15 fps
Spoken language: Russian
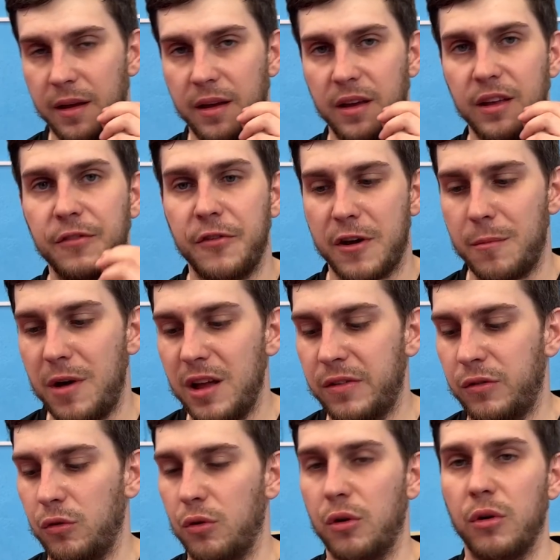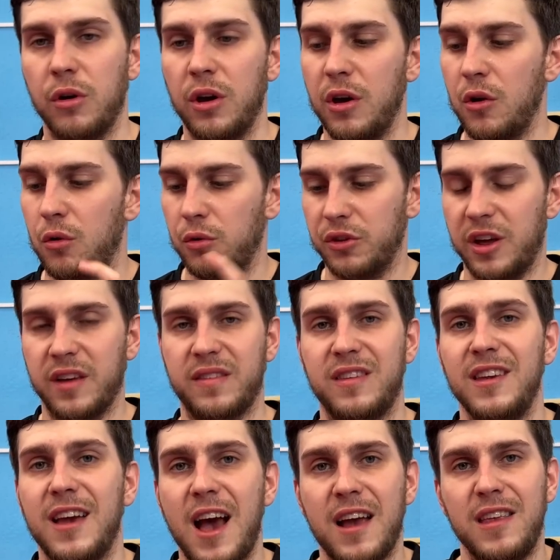информацию у нас
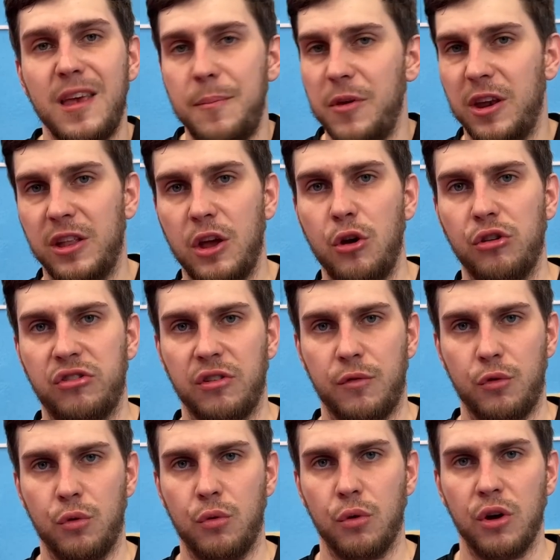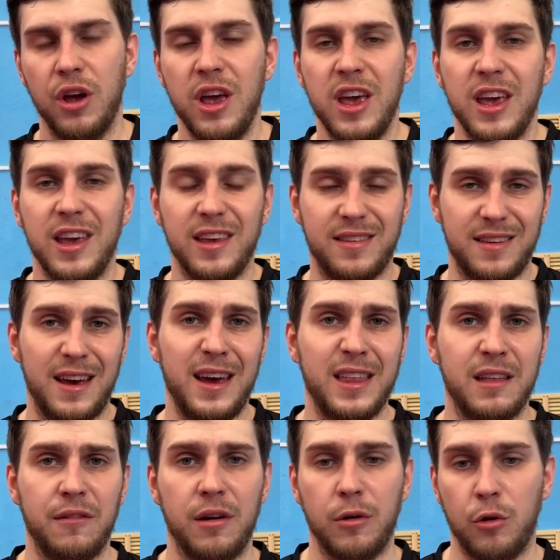никак не передается в руку. Из-за
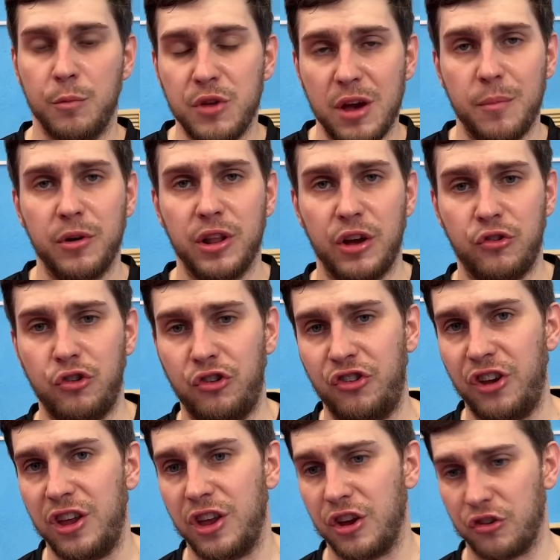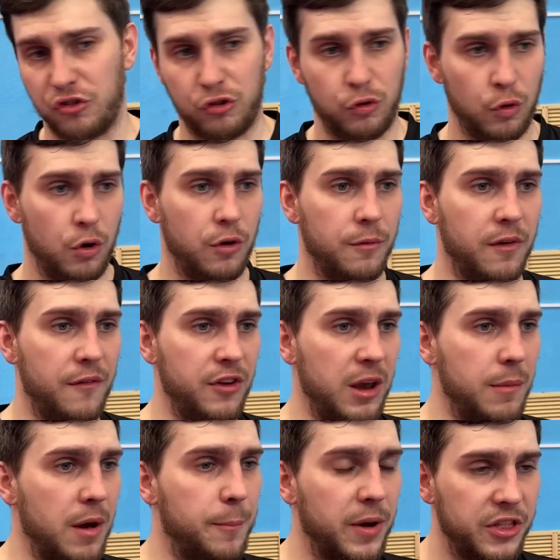этого у меня было ощущение, что во
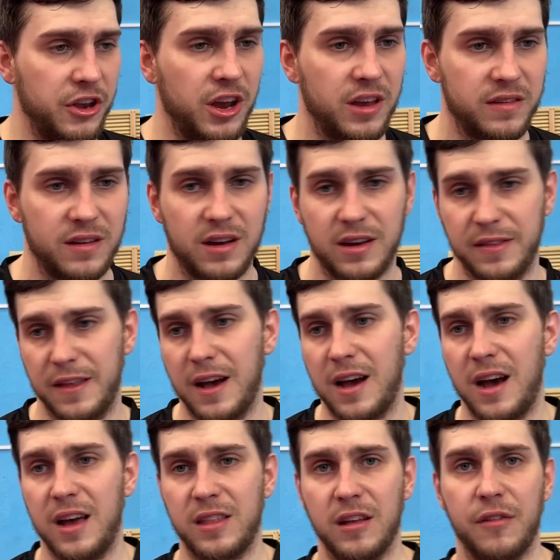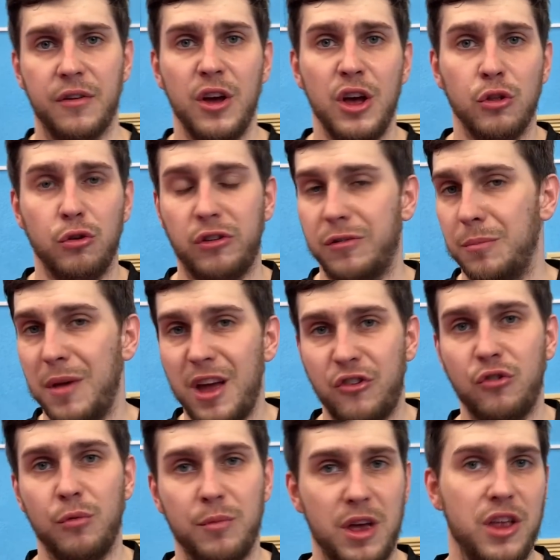время подрезок, накатов, то есть мяч
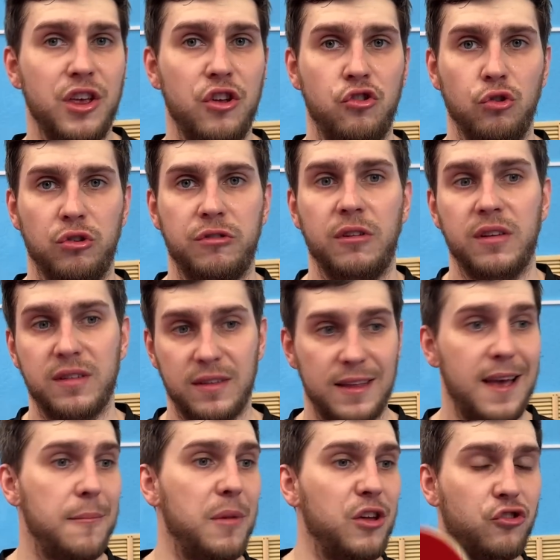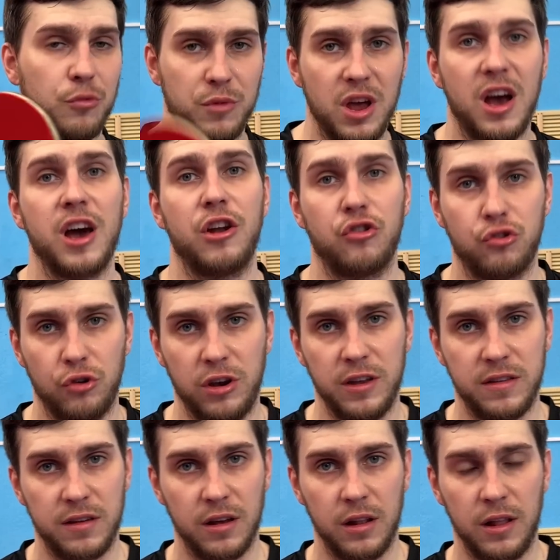у меня не чувствовался. Да, мяч у меня хорошо
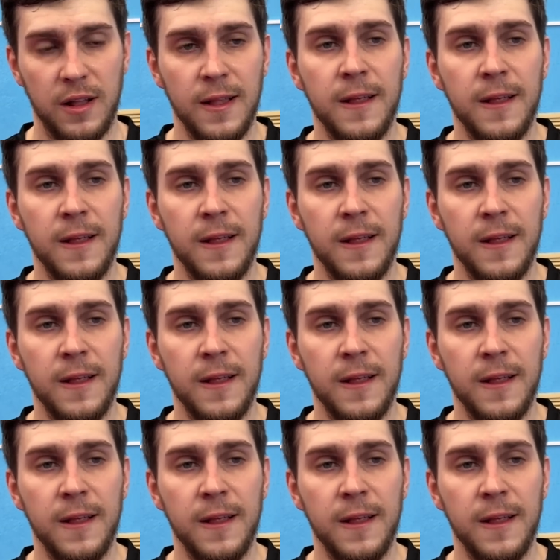летел.